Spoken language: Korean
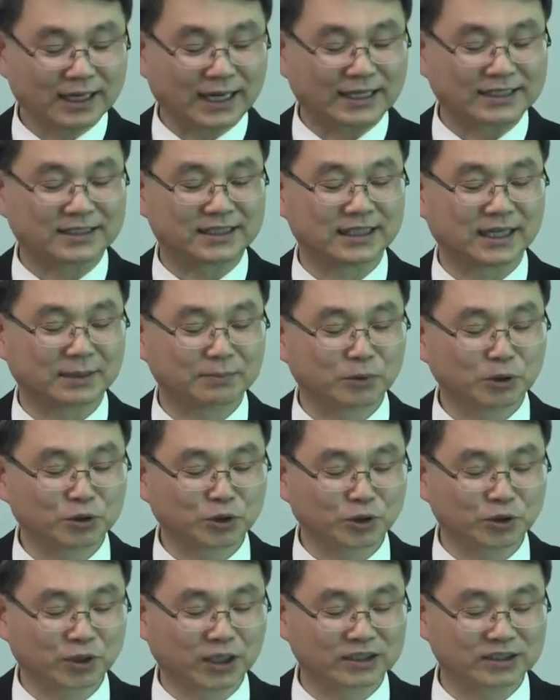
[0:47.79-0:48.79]
같이 한
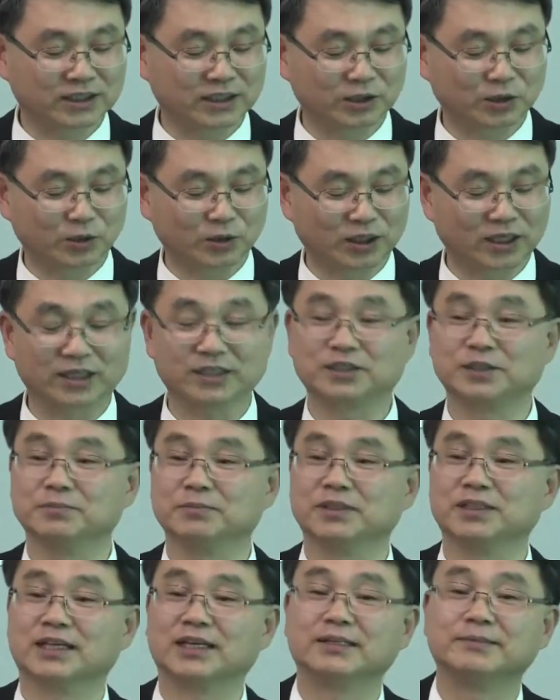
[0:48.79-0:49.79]
목소리로 같이 읽도록
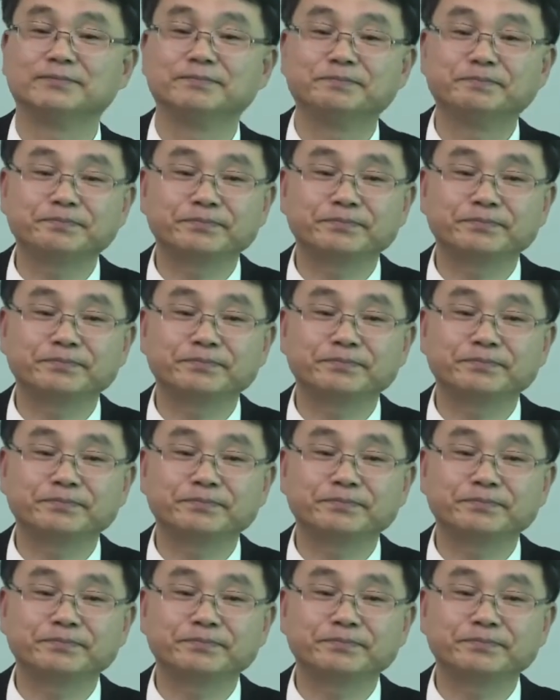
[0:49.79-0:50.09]
하겠습니다.